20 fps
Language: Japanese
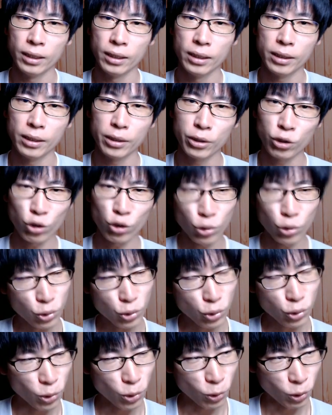集
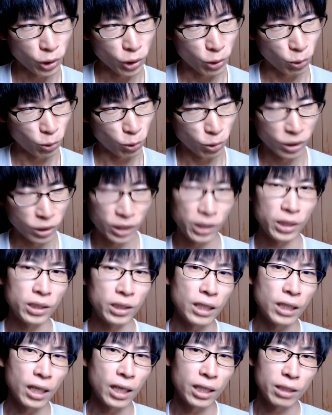中力にちょっと自
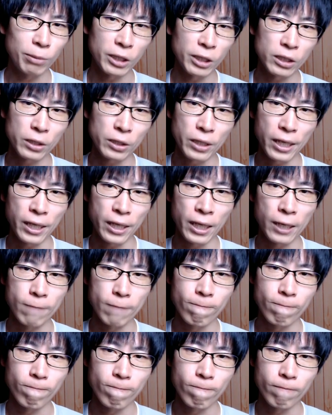信がありまし
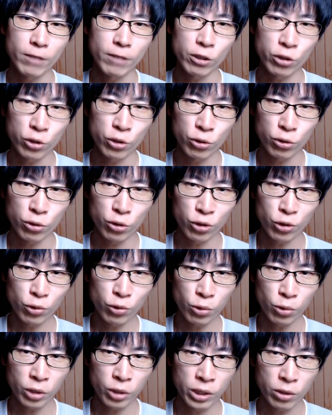て、集
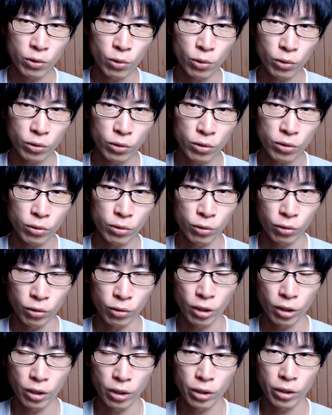中を必要とす
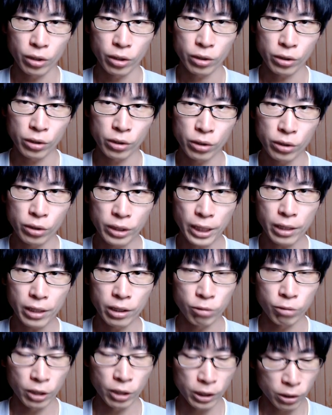る
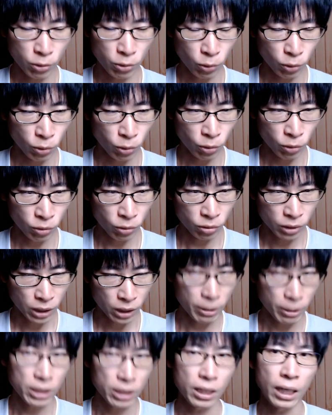クリエイティブな仕事をし
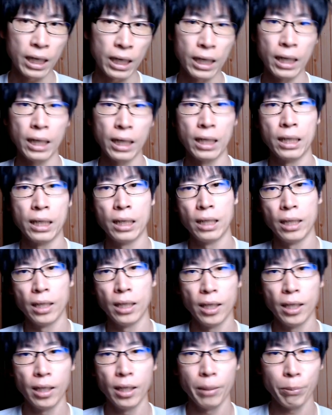てますから、
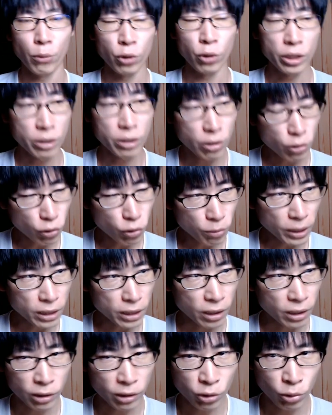もういつの間
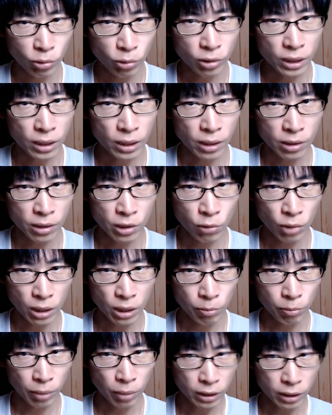にか長時間座
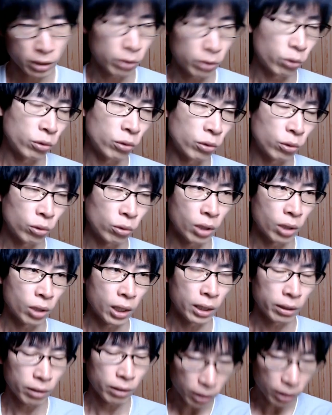りっぱなしということ
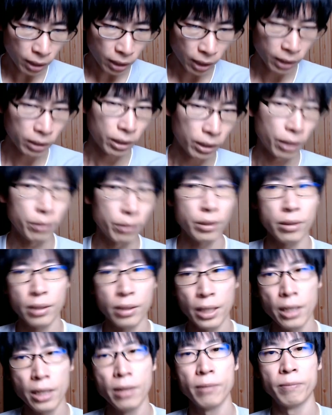が多々あったんです
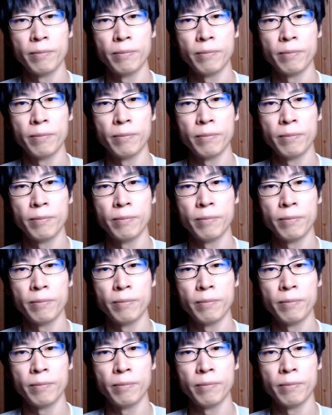ね。